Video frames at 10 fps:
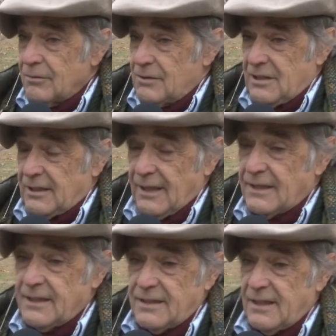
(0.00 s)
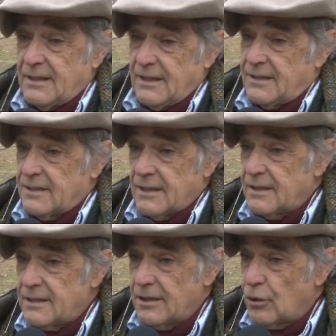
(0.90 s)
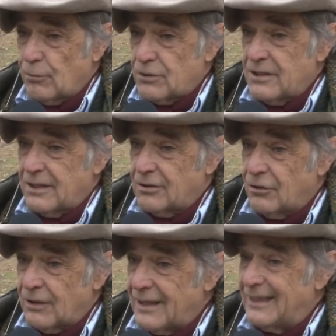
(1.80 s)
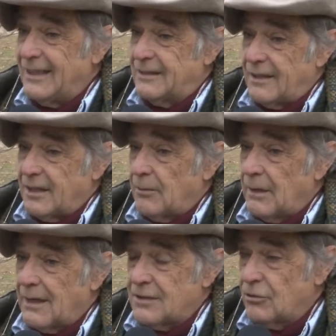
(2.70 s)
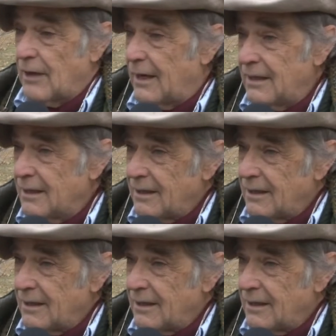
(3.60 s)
Si tenés 60-65% de esteta a nivel nacional,